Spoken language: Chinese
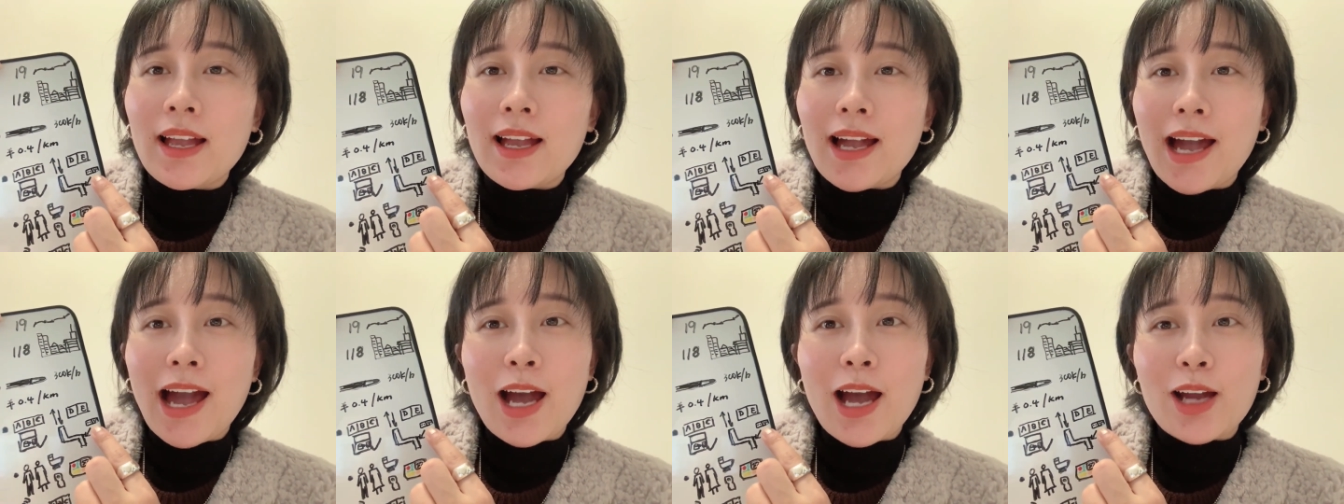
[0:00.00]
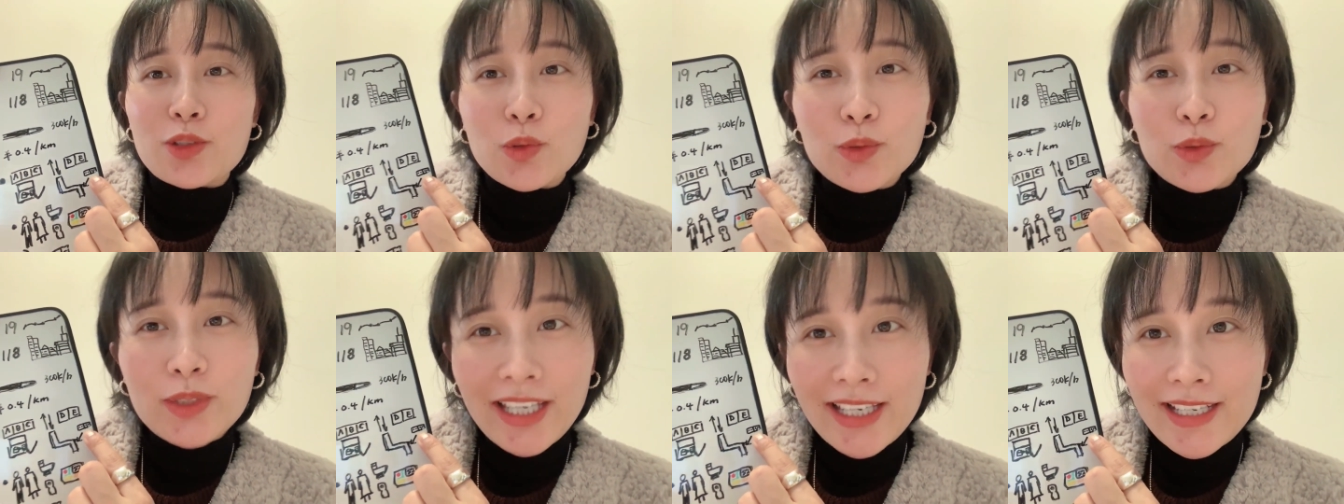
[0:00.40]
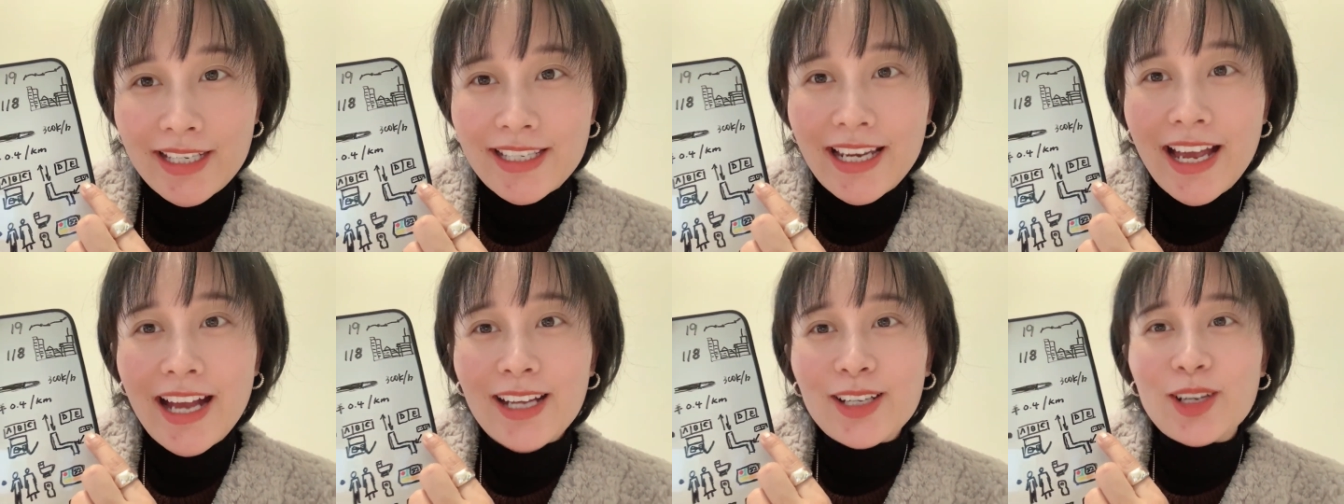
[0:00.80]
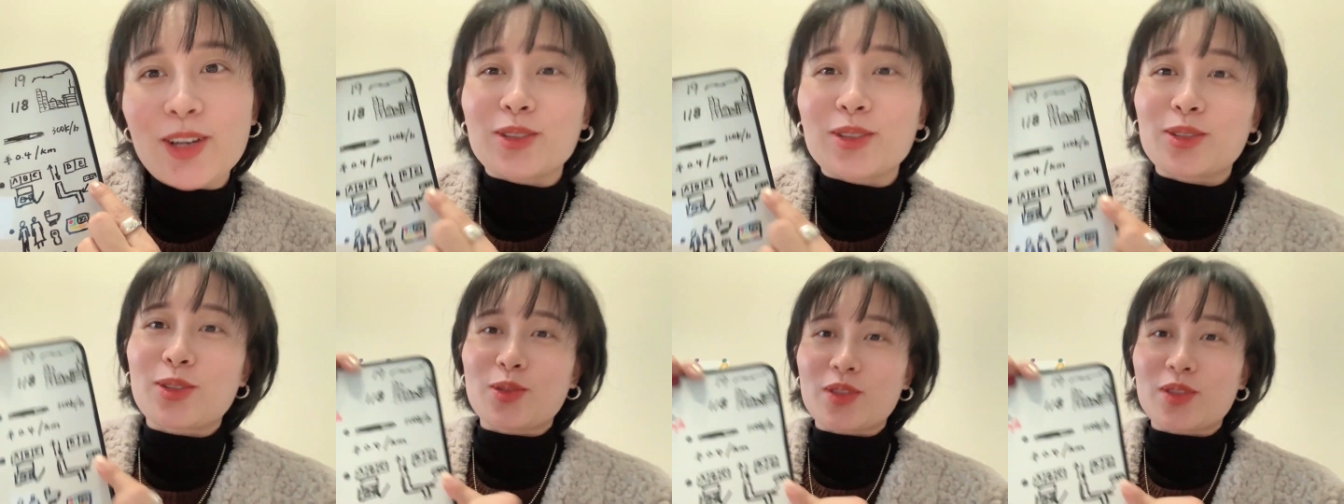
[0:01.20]
啊充电的插
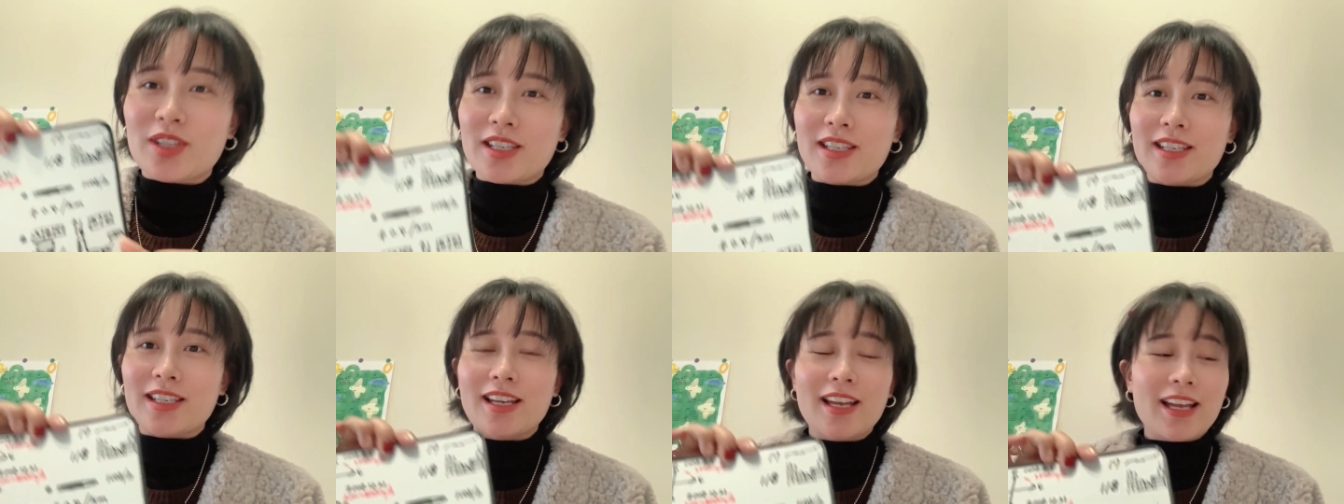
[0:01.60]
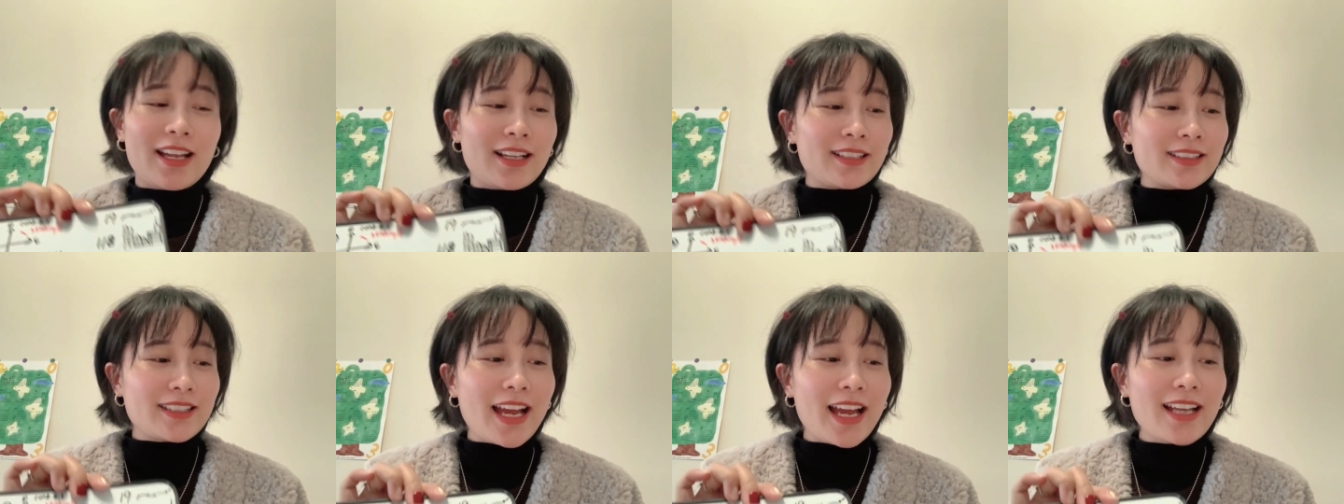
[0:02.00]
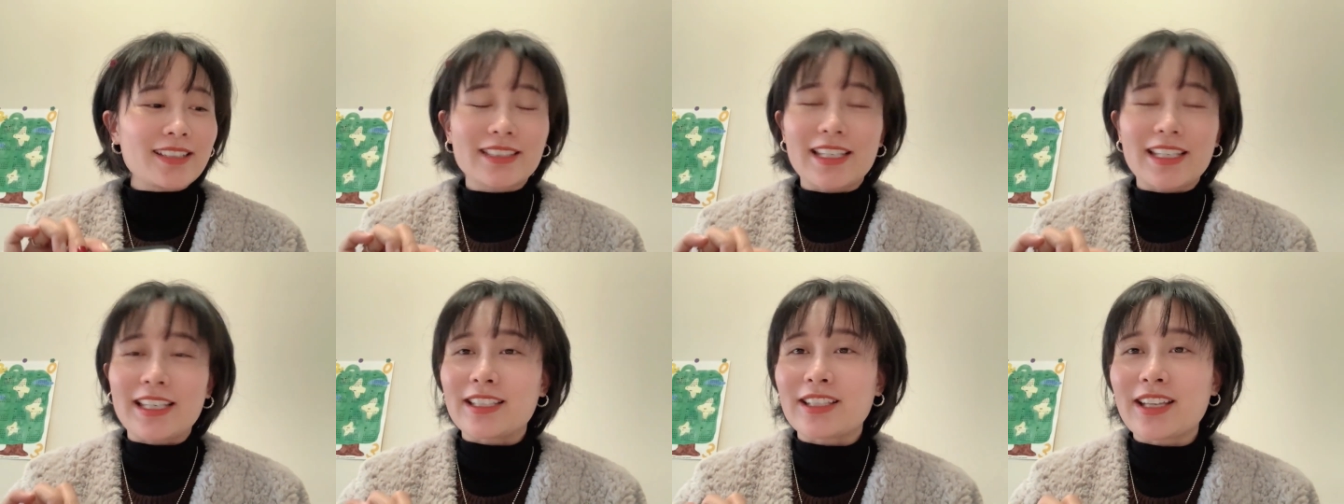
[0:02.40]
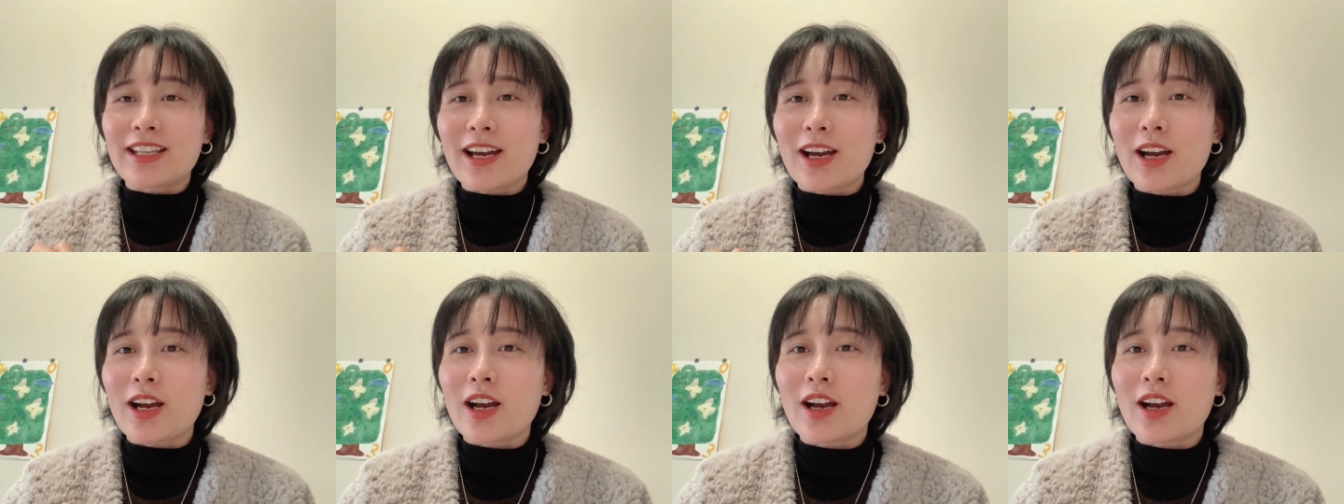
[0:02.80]
口就是当你的